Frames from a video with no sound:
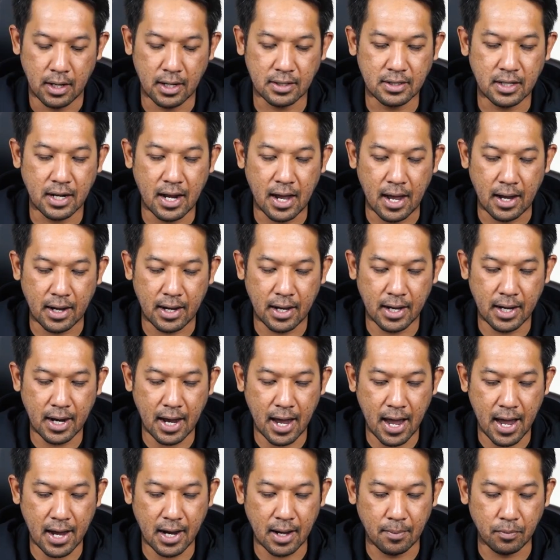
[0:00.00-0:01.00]
ลักษณะค
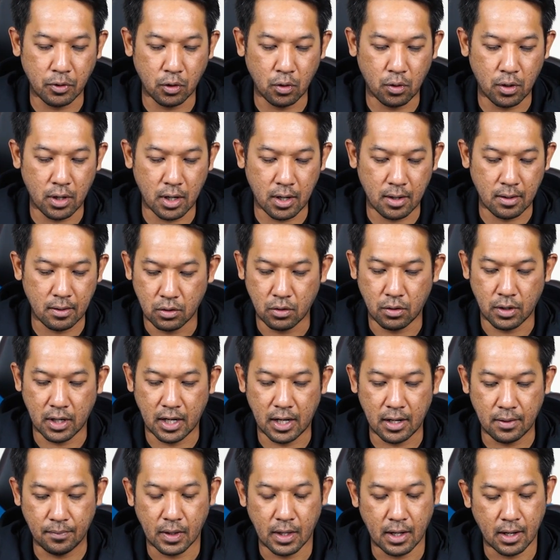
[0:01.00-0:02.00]
ล้ายๆกับตัวตัว
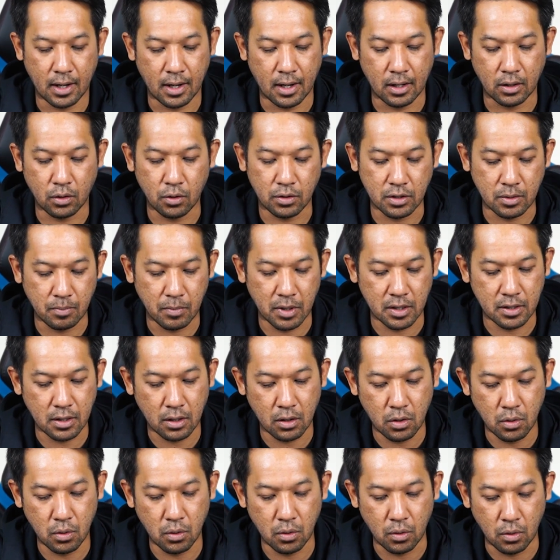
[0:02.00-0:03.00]
นี้นะฮะตัวเมื่อสั
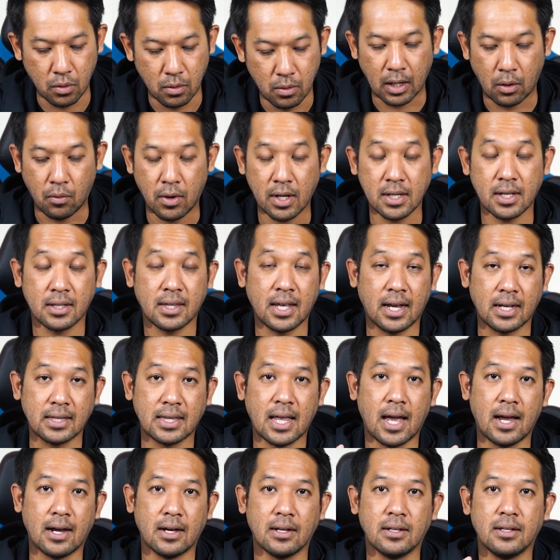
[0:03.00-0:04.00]
กครู่แต่ว่าจะแตก
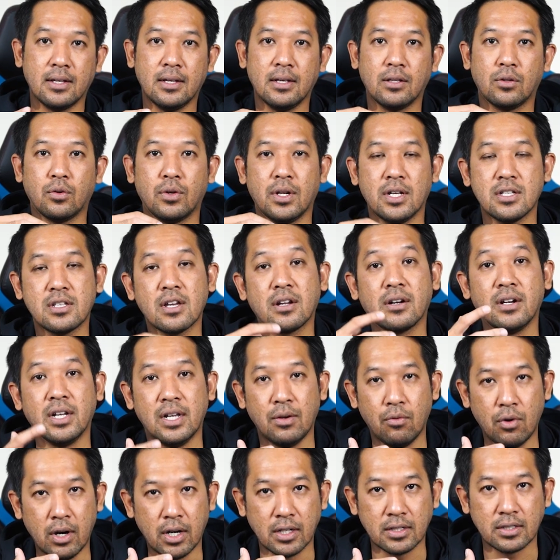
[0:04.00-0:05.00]
ต่างกันที่ตัวนี้จะ
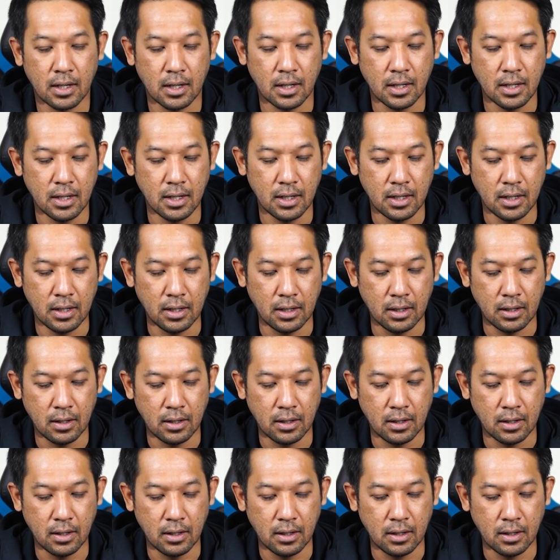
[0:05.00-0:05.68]
reverse ก็คือ